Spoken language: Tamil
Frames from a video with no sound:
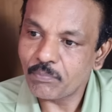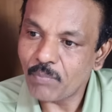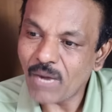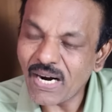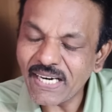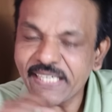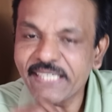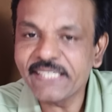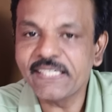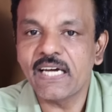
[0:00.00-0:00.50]

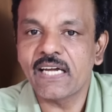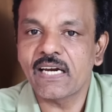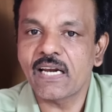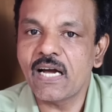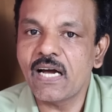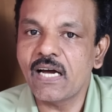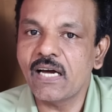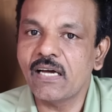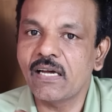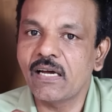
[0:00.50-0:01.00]

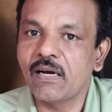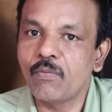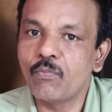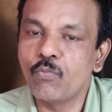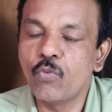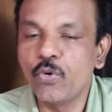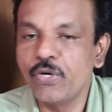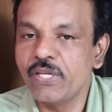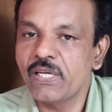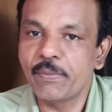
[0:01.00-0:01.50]
மாட்டிக்கிட்டாரா
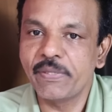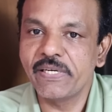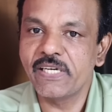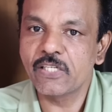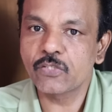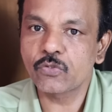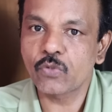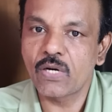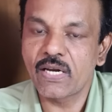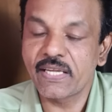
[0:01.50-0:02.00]
மூடி
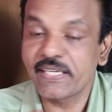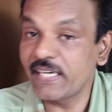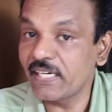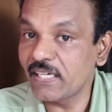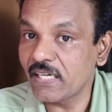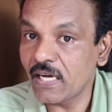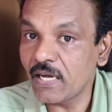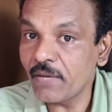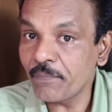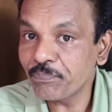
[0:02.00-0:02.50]
அப்படின்னே சொல்லலாம்
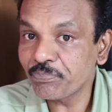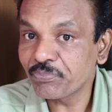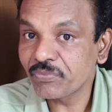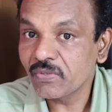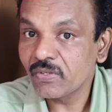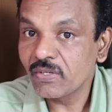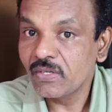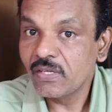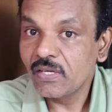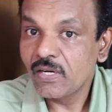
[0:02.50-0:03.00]
ஏன்னா
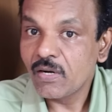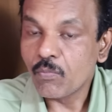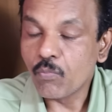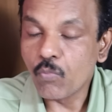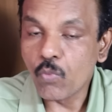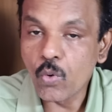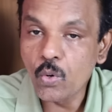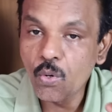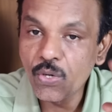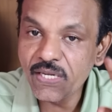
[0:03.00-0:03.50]

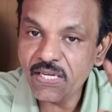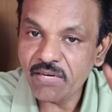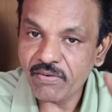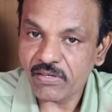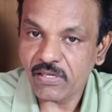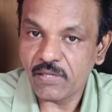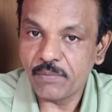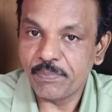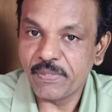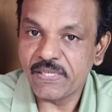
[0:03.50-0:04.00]
மோடி
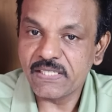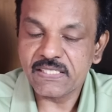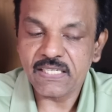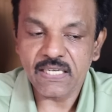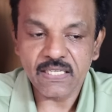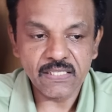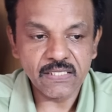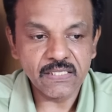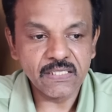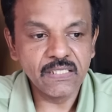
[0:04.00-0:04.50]
அவர்கள்
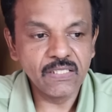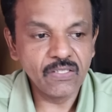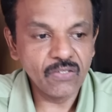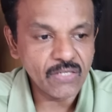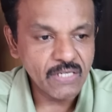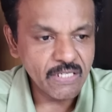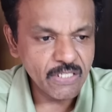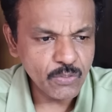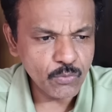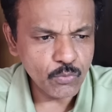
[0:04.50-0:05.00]
பேசுகிறதுக்கு
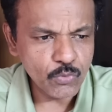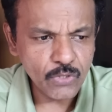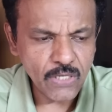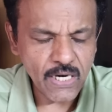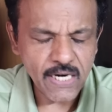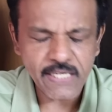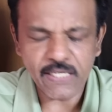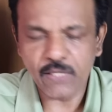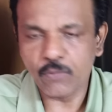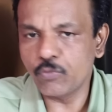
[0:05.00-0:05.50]
ரெண்டு மூணு
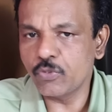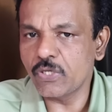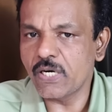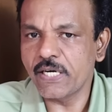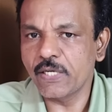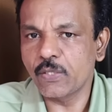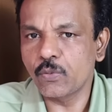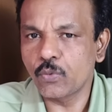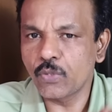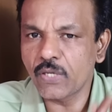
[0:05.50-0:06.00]
நாளைக்கு
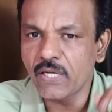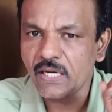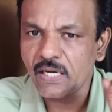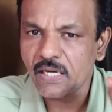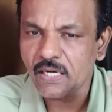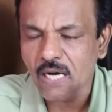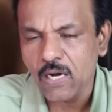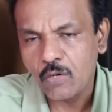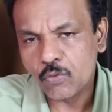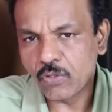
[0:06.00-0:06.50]
முன்னாடி கூட
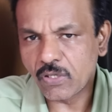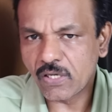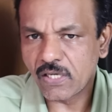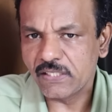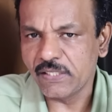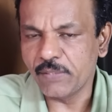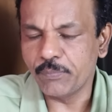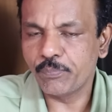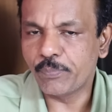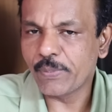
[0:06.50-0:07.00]
ராகுல்
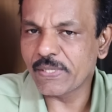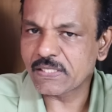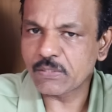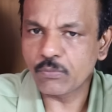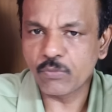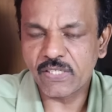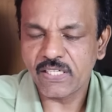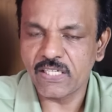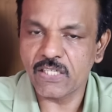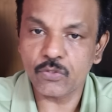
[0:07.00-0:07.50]
காந்தி
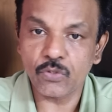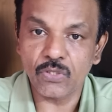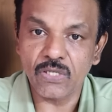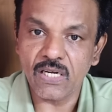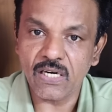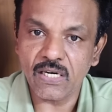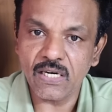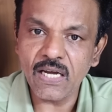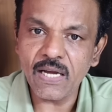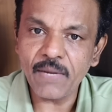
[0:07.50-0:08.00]
பேசும்போது என்ன
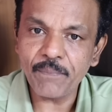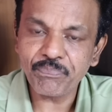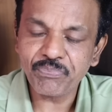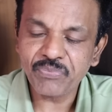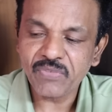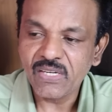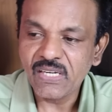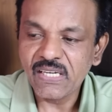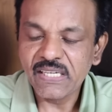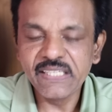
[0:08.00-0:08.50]
சொன்னார்னா
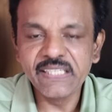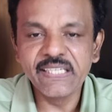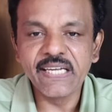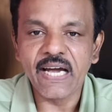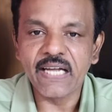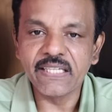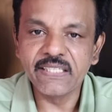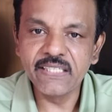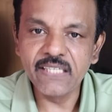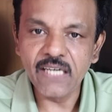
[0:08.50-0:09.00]
இங்கே
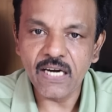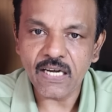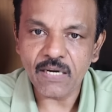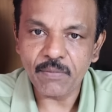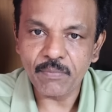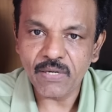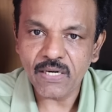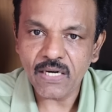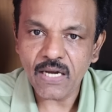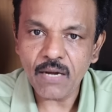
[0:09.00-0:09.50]

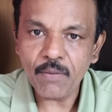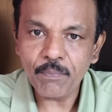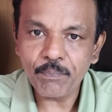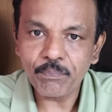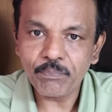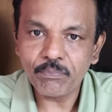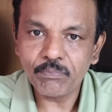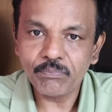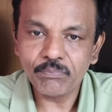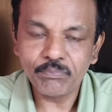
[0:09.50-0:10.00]
அதிகாரமெல்லாம்
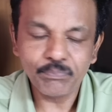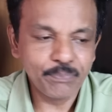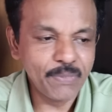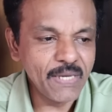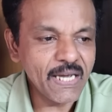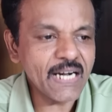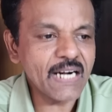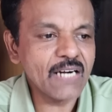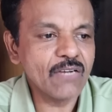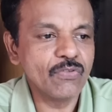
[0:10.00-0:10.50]

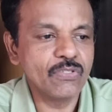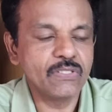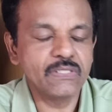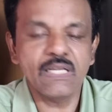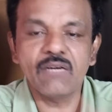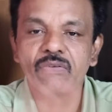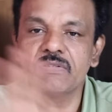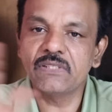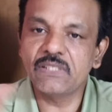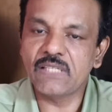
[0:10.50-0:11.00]
பேரளவுக்கு
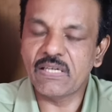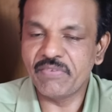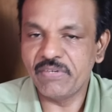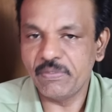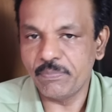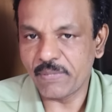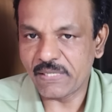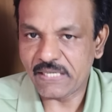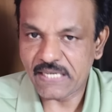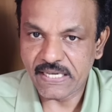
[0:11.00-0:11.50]
தான் வந்து
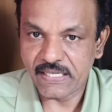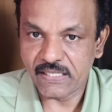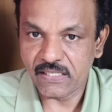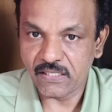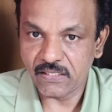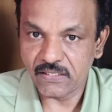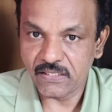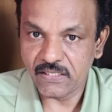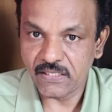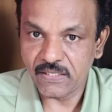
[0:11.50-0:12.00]
நவீன் பட்நாயக்
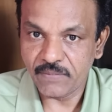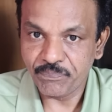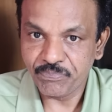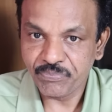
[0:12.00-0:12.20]
இருக்குது